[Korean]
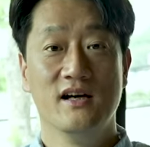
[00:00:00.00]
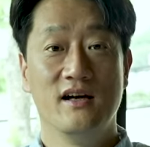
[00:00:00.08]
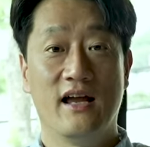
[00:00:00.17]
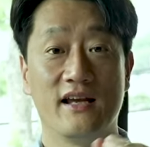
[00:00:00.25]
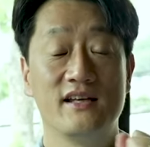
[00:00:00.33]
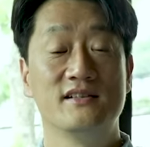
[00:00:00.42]

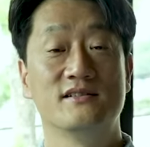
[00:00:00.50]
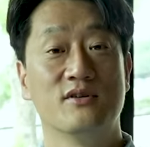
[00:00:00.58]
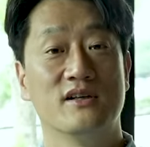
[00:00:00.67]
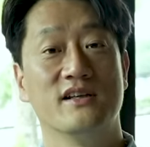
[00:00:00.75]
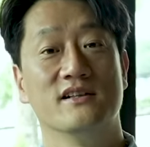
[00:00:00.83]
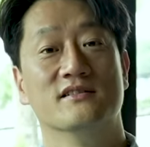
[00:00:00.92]

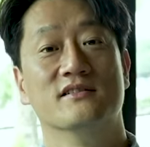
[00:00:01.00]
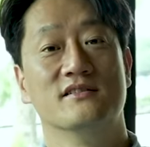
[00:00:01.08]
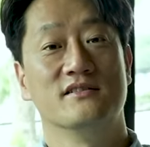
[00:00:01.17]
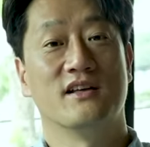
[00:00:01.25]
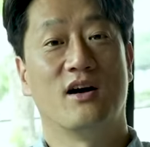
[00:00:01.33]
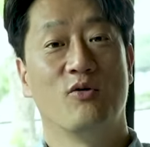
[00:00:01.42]
액기스화돼서
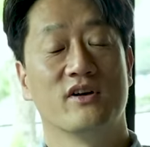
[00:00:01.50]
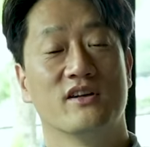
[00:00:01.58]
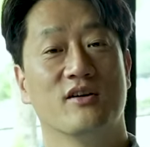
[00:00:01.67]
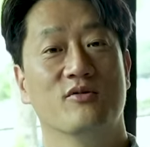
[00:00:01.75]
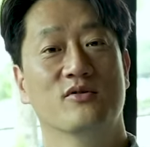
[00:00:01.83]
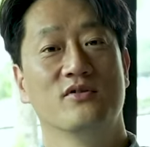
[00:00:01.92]
나오게
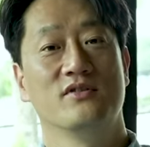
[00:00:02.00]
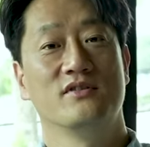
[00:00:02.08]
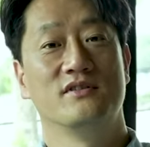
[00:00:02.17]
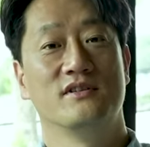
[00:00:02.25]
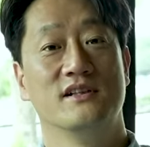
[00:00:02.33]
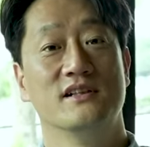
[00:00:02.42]
되고
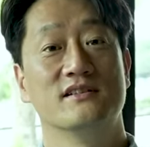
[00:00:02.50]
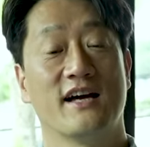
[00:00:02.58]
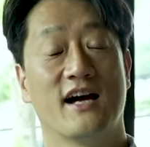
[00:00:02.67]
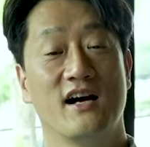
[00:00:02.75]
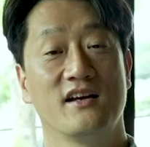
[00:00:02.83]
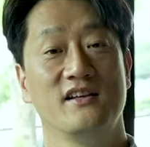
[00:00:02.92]
그래서
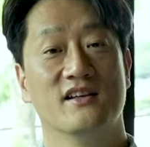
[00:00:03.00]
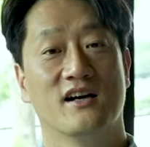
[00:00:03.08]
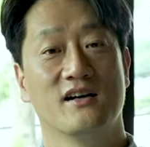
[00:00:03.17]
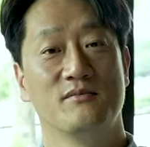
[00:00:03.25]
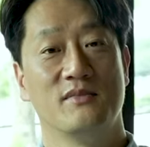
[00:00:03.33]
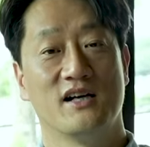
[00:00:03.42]
향이나
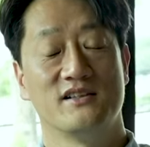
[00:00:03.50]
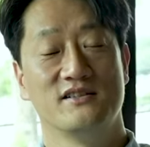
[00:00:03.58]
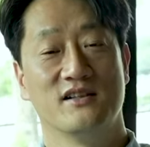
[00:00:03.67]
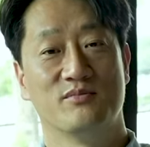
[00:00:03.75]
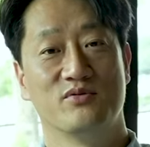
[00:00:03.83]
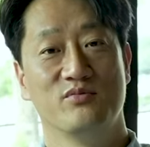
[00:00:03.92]
맛이나
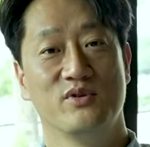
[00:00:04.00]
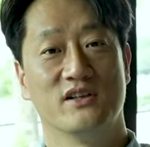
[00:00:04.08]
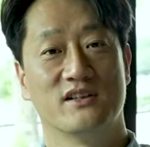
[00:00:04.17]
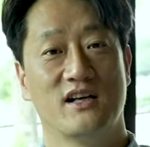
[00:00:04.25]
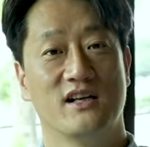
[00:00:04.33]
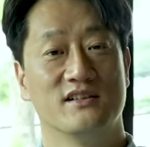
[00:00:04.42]
풍미가
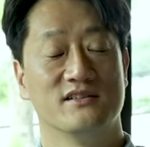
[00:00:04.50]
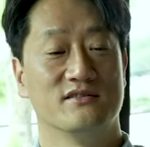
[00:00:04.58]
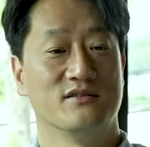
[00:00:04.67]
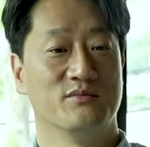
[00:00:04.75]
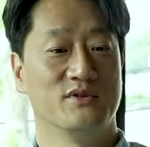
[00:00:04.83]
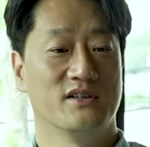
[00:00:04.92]
달라지는
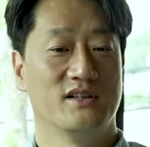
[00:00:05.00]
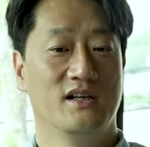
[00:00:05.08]
겁니다.